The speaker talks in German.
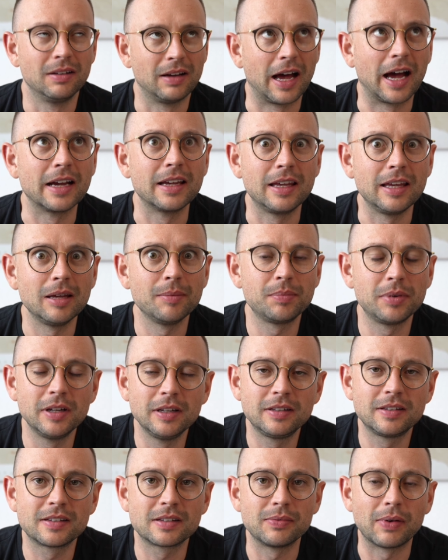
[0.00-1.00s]

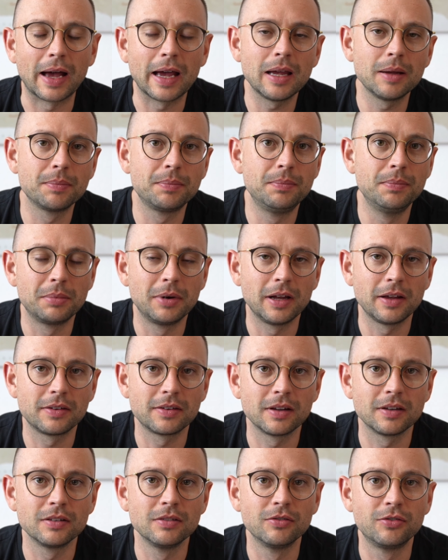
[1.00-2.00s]
angeblich zwei
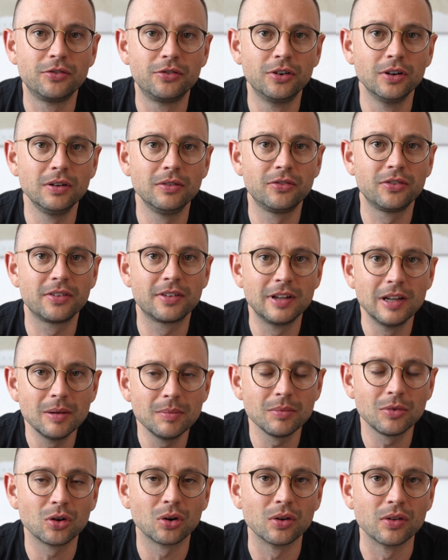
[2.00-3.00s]
PlayStation 5
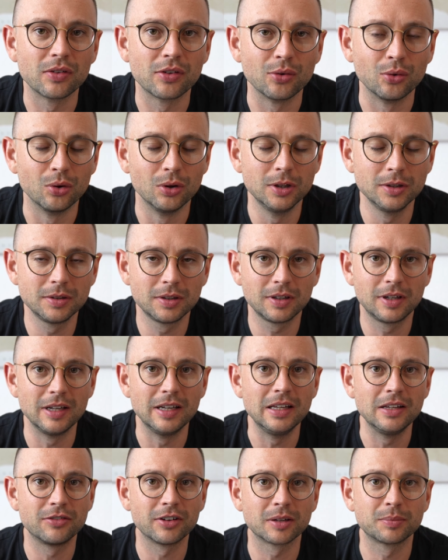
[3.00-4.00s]
Slim-Konsolen
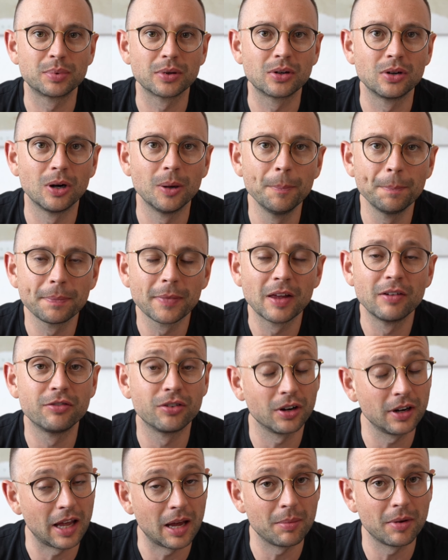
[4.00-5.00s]
geliefert bekommen
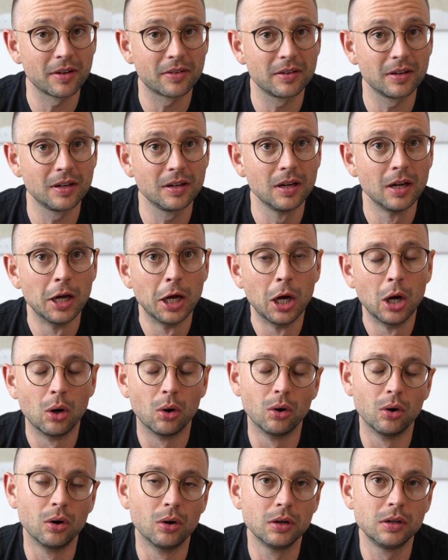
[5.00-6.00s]
von Amazon
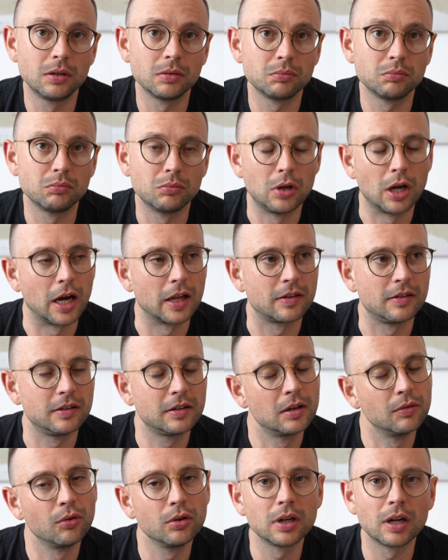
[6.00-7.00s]
und er hat sich
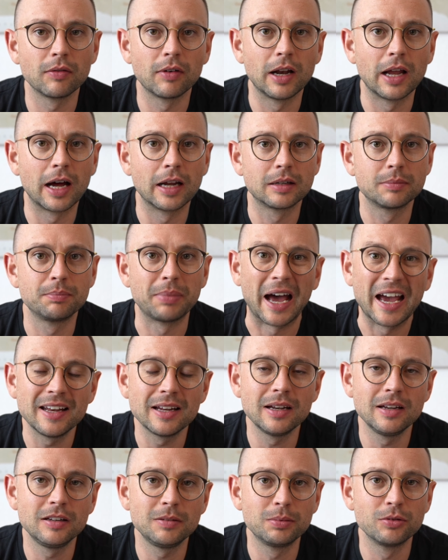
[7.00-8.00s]
gewundert, weil er hat
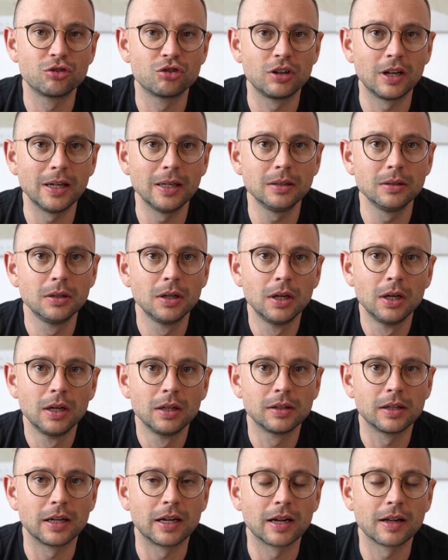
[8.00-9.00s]
beide nicht bestellt.
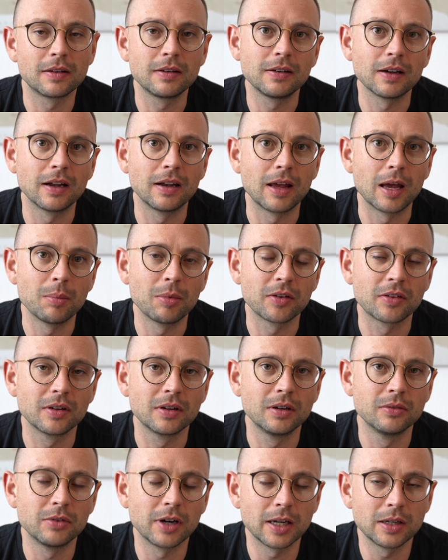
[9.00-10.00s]
Dann hat er sich an Amazon
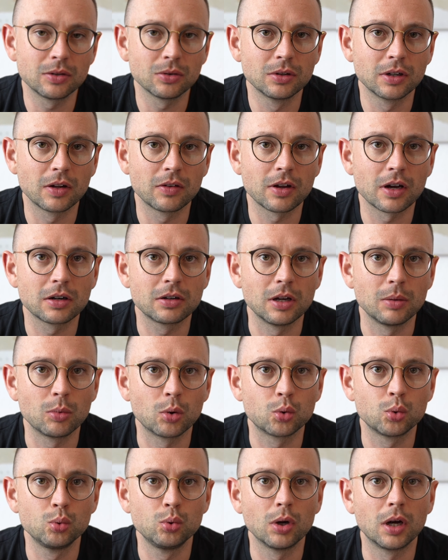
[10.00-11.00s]
gewandt und dann sagt
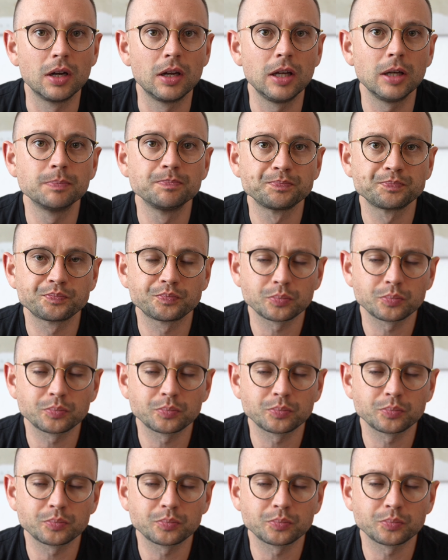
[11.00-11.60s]
Amazon, ja, nee,